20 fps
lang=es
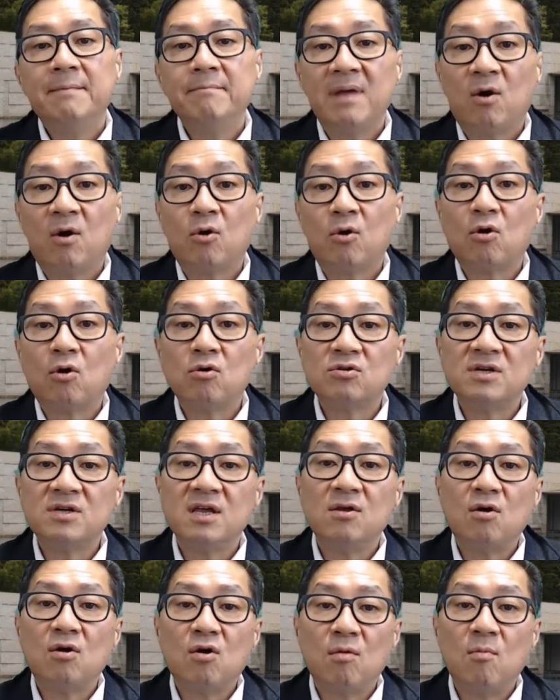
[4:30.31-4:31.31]
mejor
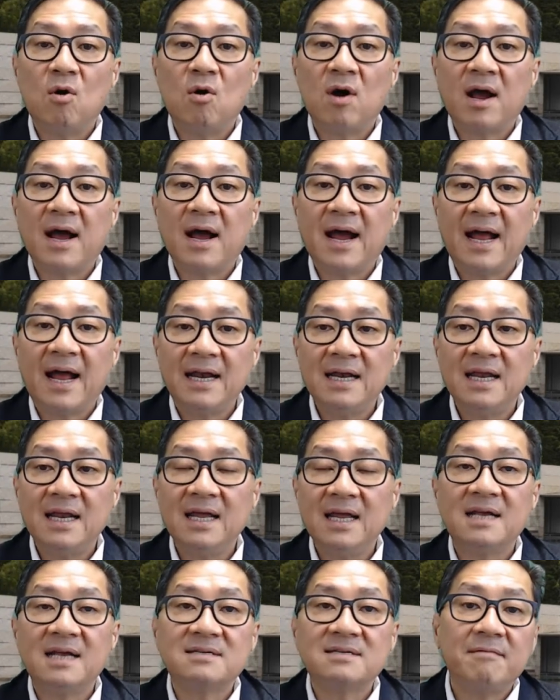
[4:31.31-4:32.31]
conocido como
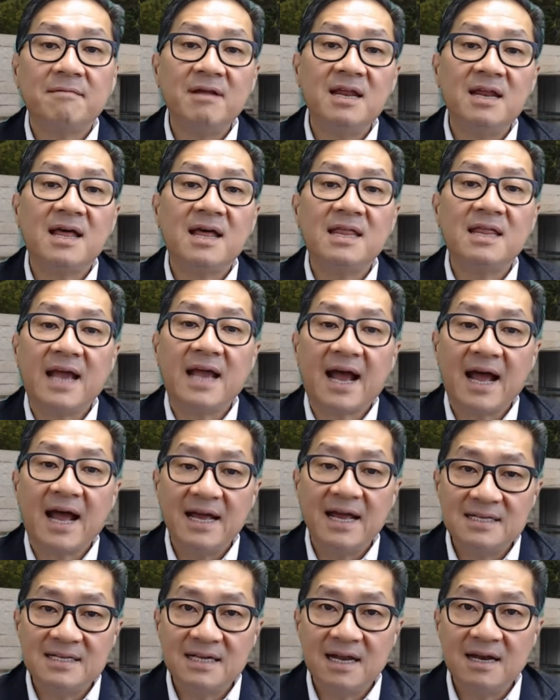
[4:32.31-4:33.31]
Handy, estabilidad y
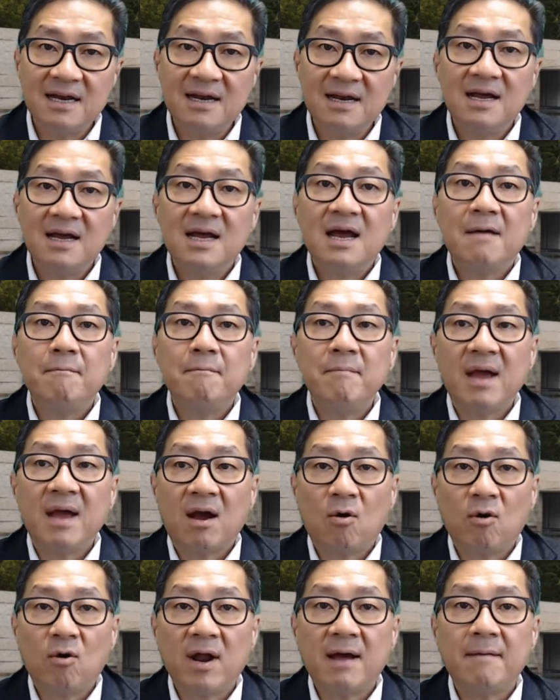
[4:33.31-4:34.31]
Kaizen,
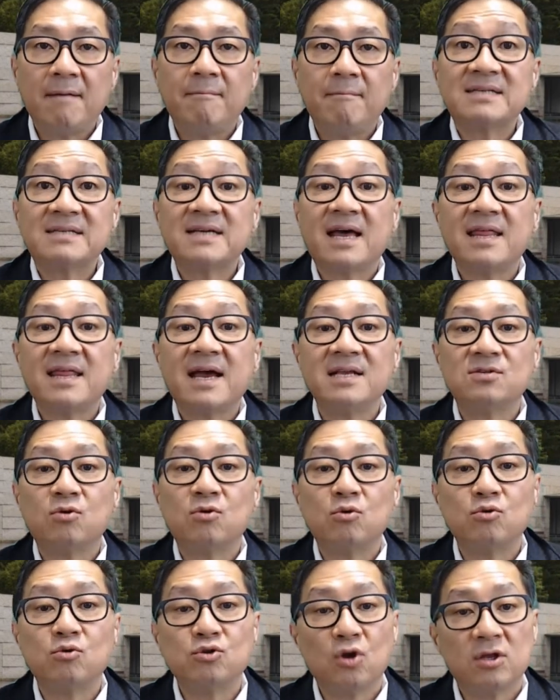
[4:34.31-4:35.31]
mejora basada en
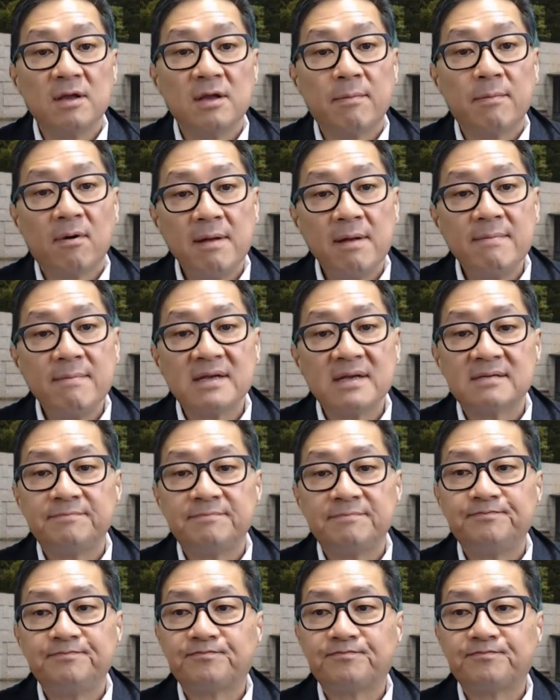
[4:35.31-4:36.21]
solución de problemas.